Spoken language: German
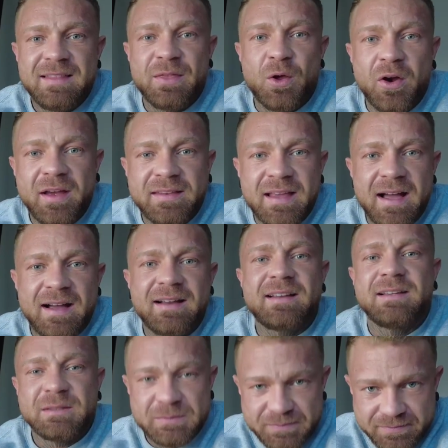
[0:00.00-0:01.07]
Neuer Tag,
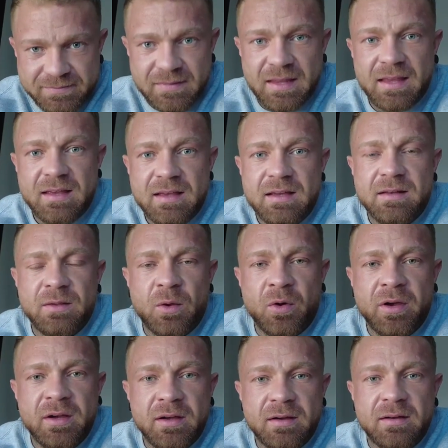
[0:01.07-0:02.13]

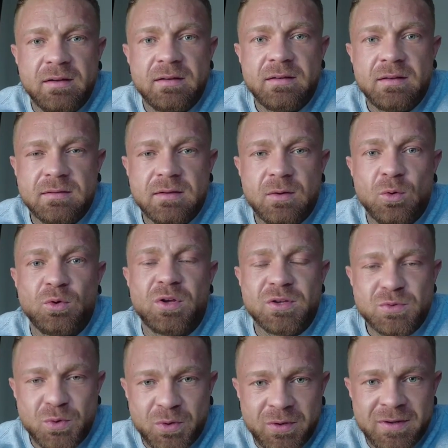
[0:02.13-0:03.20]
neue
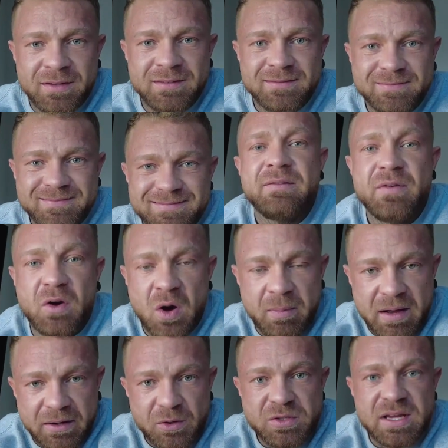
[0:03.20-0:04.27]
Untersuchungen. Wir kommen
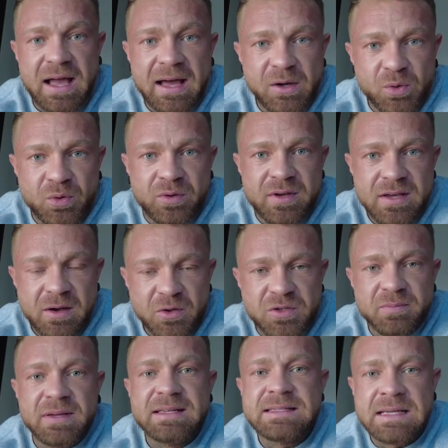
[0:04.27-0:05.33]
gerade aus der Radiologie aus
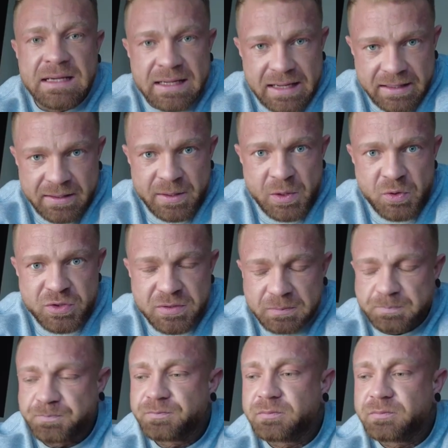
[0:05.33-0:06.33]
dem Rissener Krankenhaus.